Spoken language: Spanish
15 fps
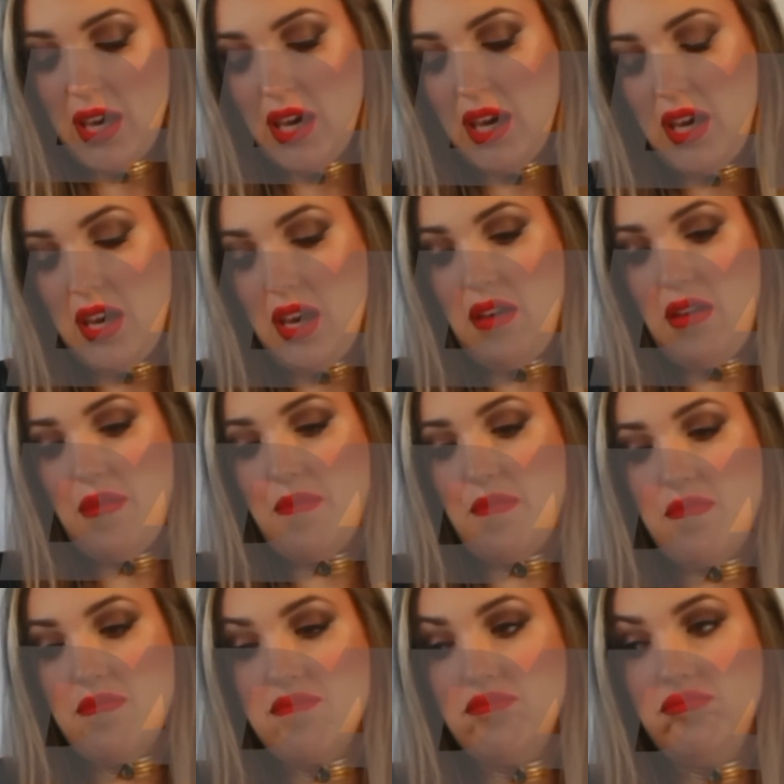
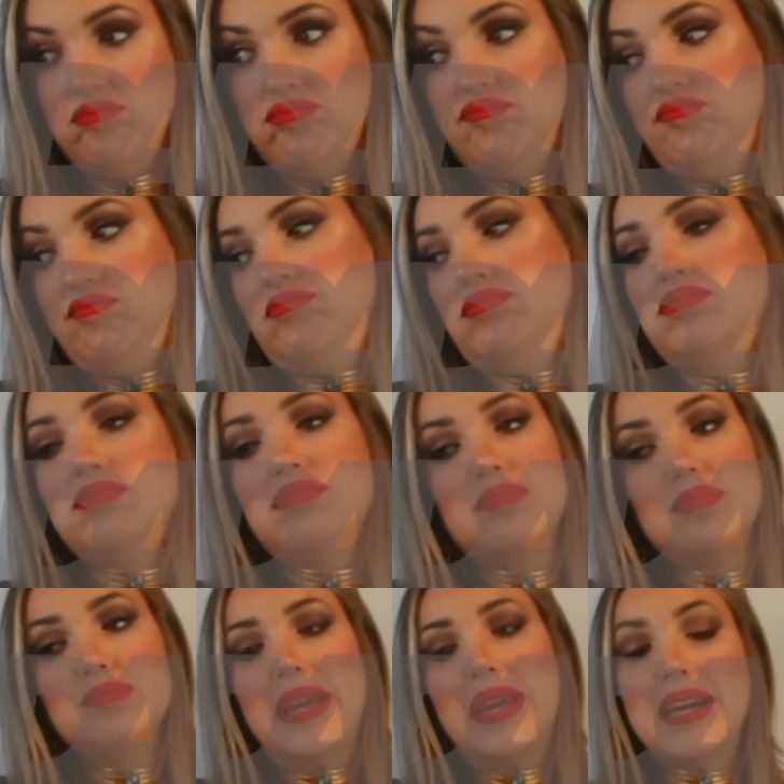Eh,
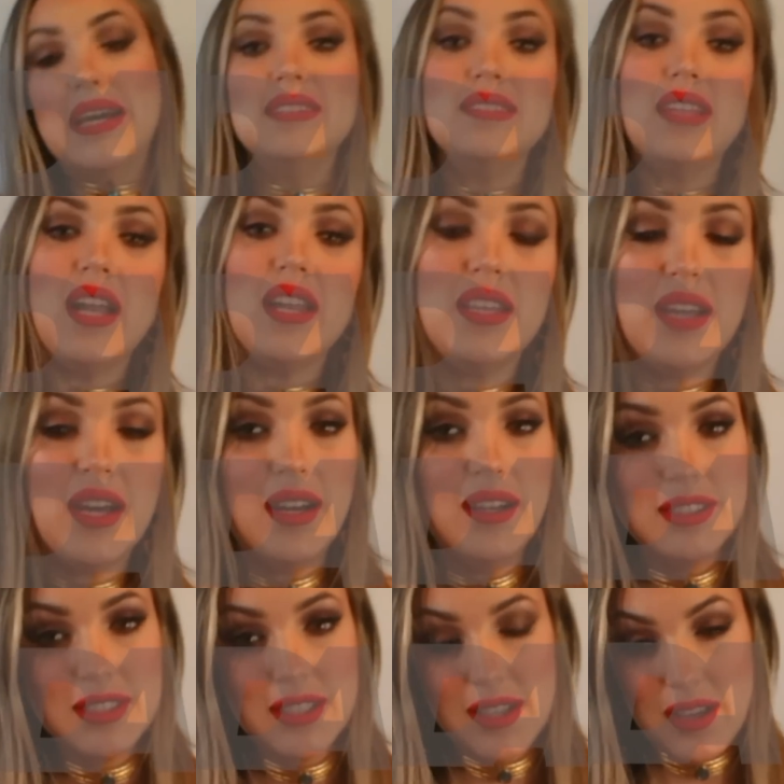me
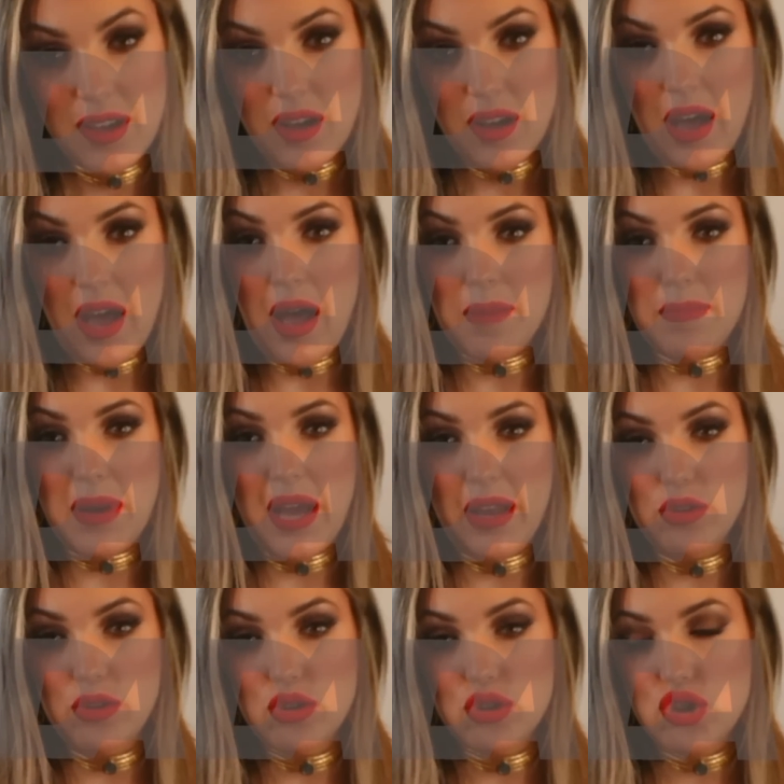encantaría
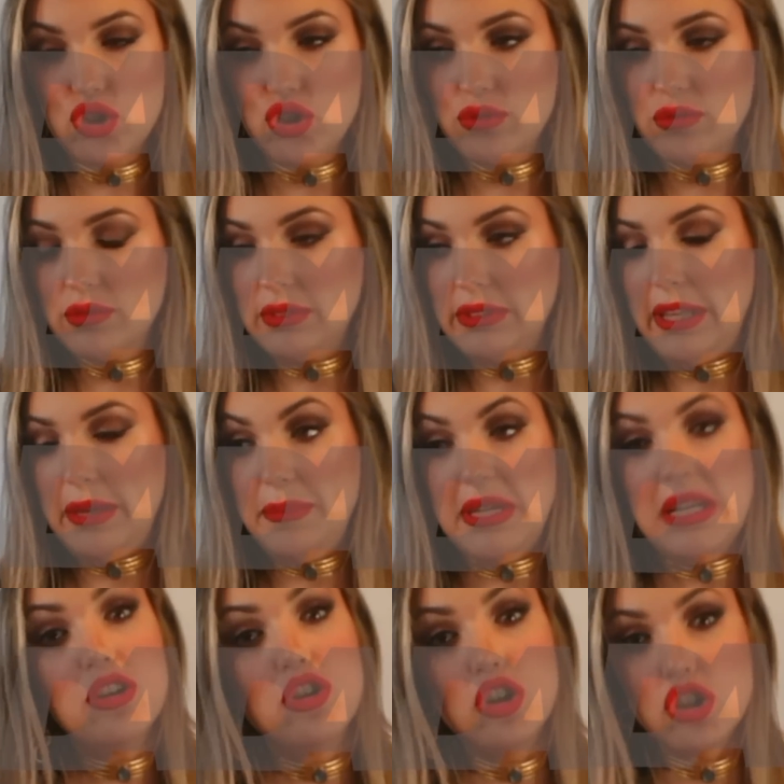hablaros de
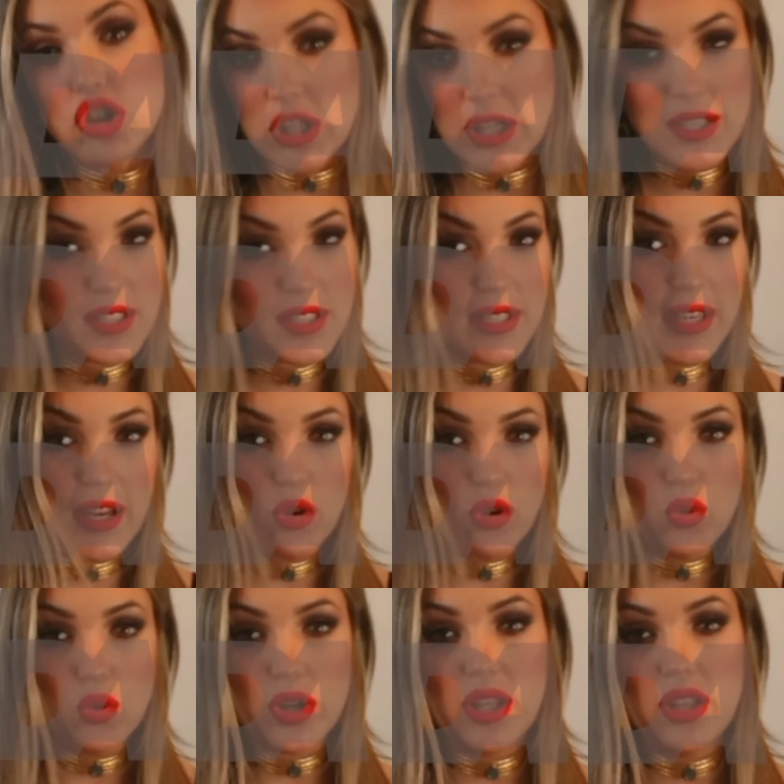mil cosas que han
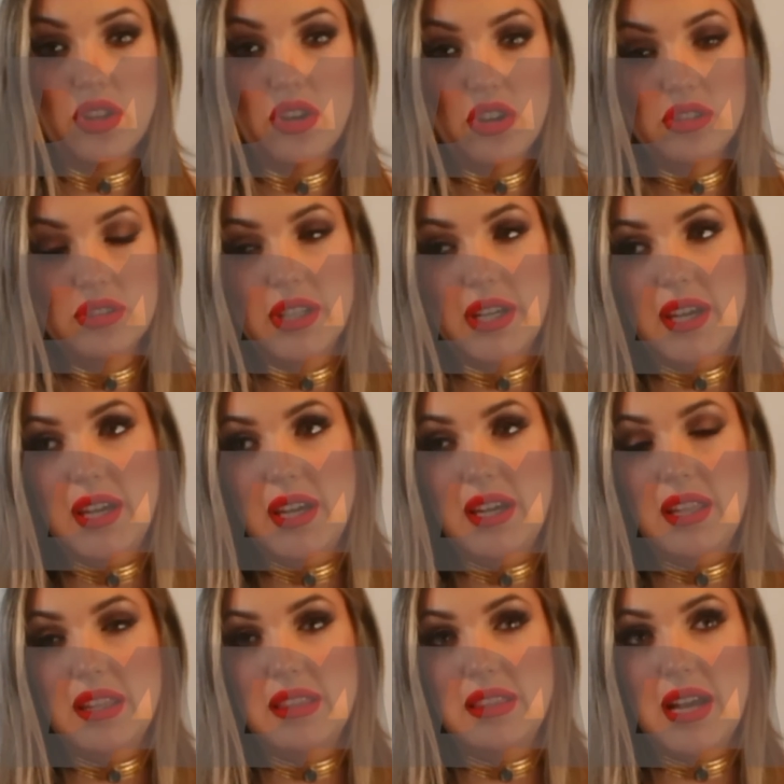ocurrido. Eh,
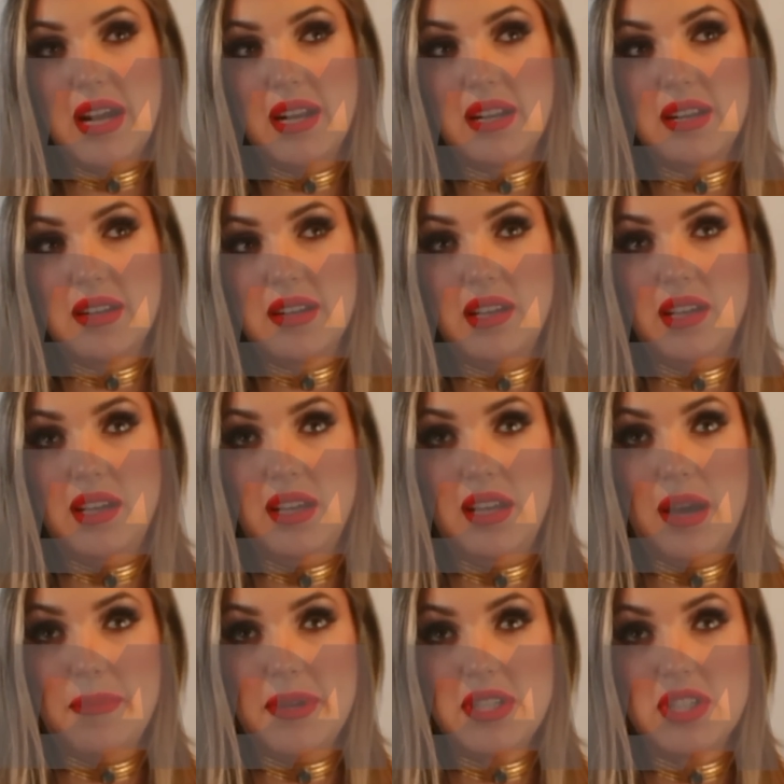Ojo aquí, ¿eh?
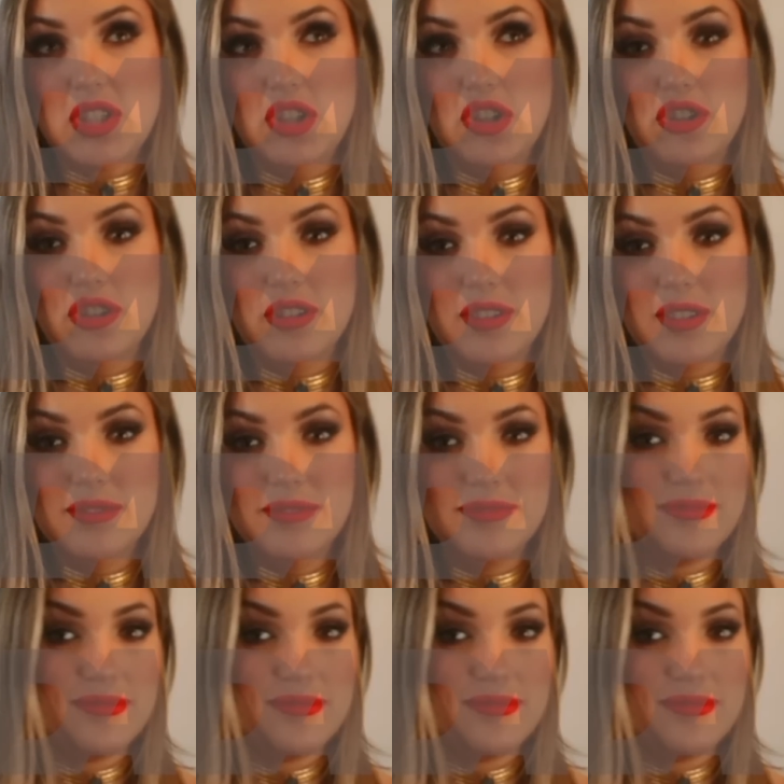la Ojo lo que dice.